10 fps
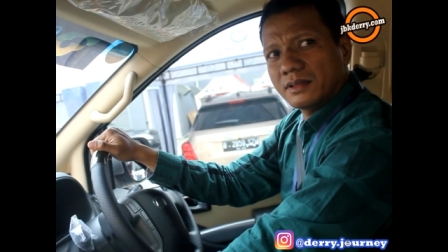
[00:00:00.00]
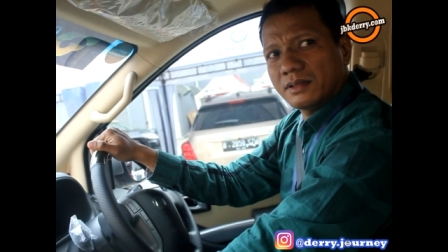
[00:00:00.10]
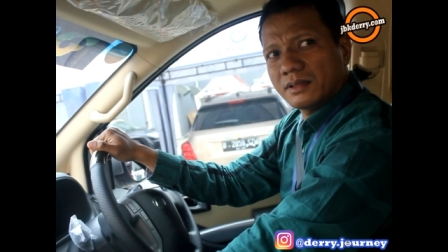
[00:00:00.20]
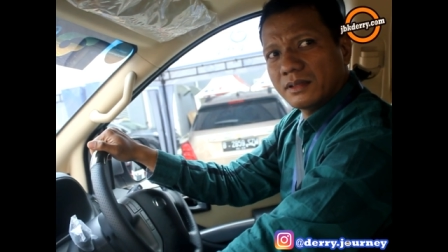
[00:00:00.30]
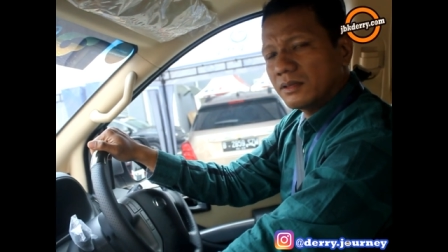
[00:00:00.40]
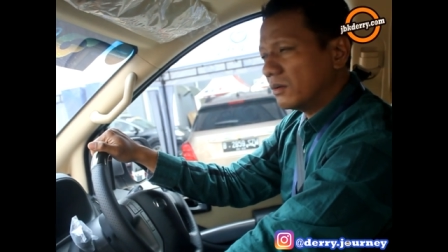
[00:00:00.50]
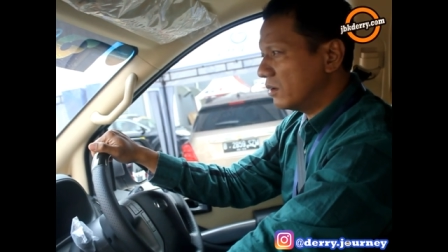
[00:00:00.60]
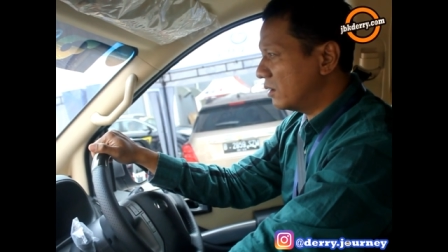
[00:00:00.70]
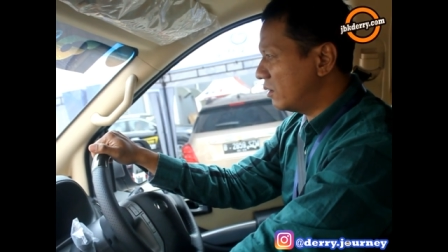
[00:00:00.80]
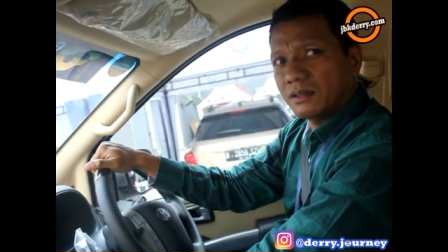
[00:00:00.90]
SG Royal
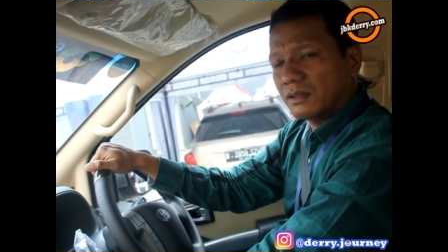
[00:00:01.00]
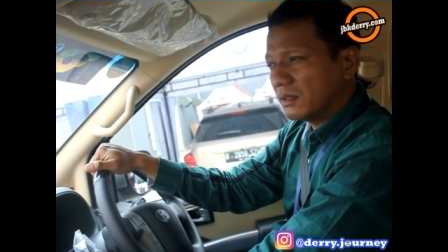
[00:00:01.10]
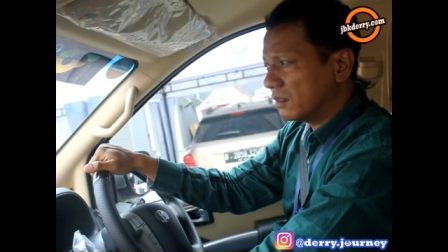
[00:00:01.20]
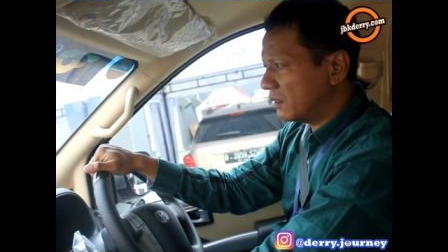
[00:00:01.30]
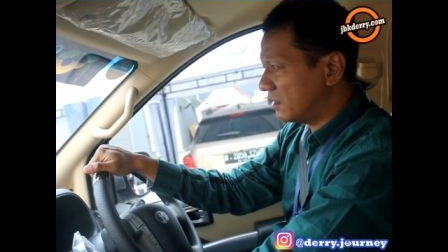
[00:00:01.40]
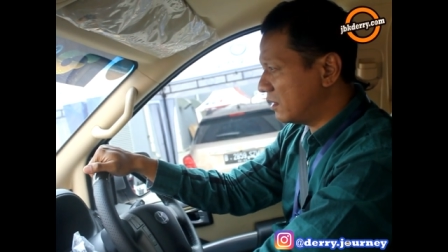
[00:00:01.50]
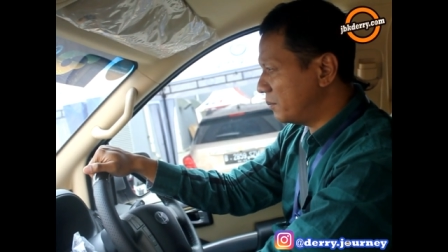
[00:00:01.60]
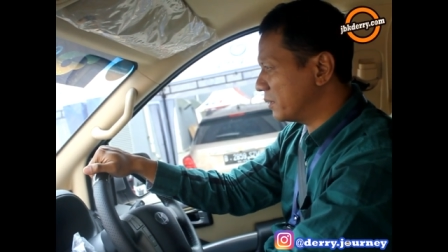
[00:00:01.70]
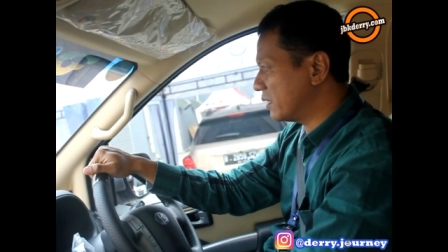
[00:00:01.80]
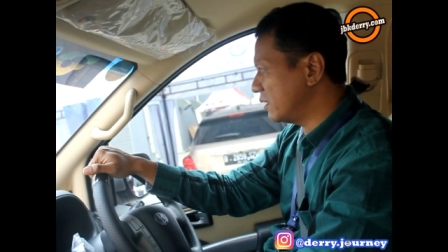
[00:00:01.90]
tipe
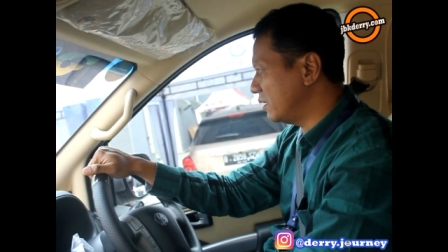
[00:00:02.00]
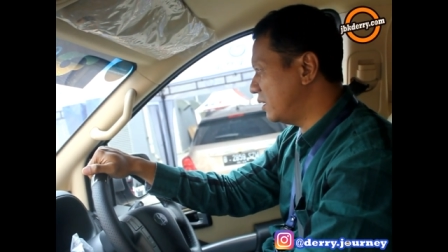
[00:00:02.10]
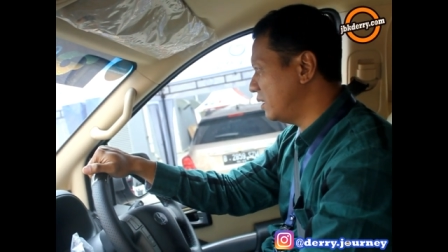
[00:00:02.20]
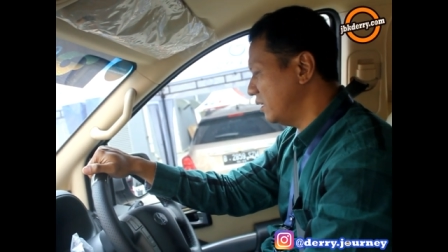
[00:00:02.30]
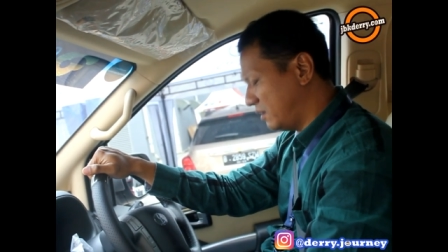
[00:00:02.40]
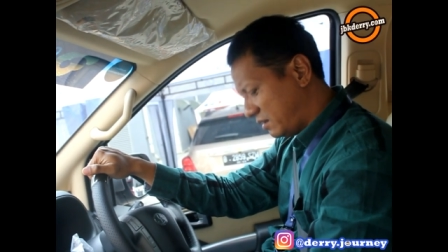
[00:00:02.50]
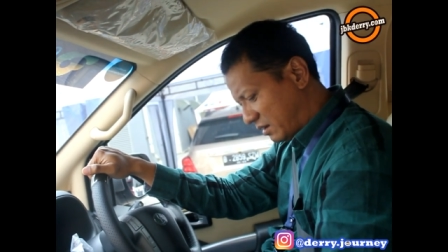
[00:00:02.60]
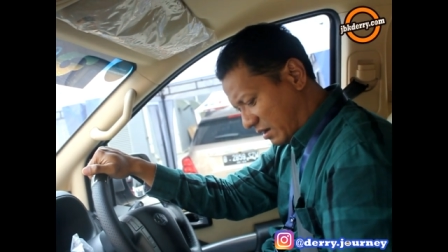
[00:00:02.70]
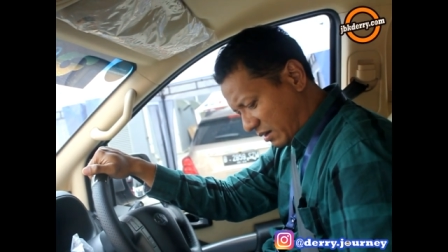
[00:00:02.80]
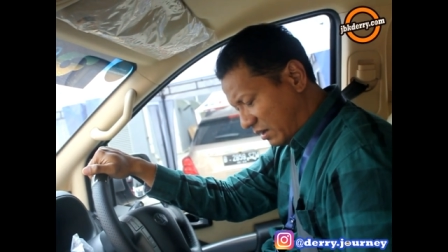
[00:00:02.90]
tertinggi
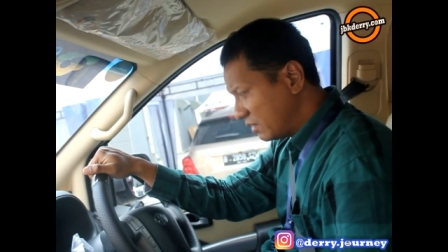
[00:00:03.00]
dari s